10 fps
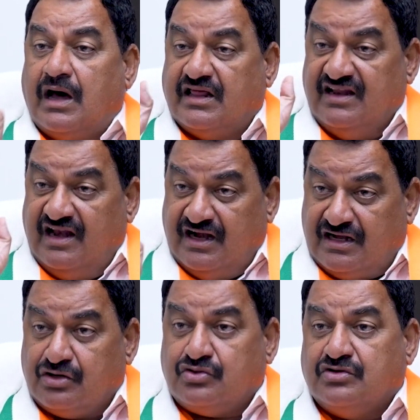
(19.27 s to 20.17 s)
అది
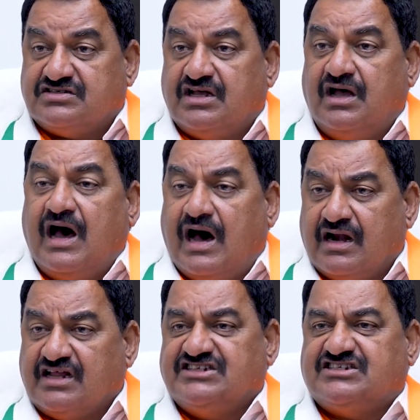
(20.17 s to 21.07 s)
లెటర్తో సహా
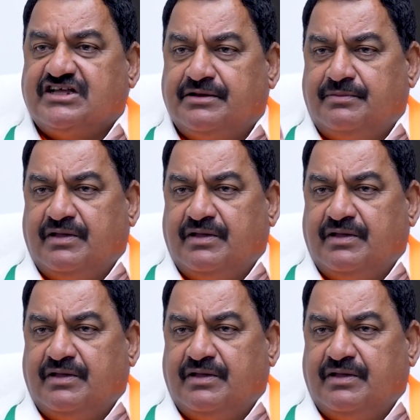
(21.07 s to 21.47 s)
ఆర్కిస్ట్రా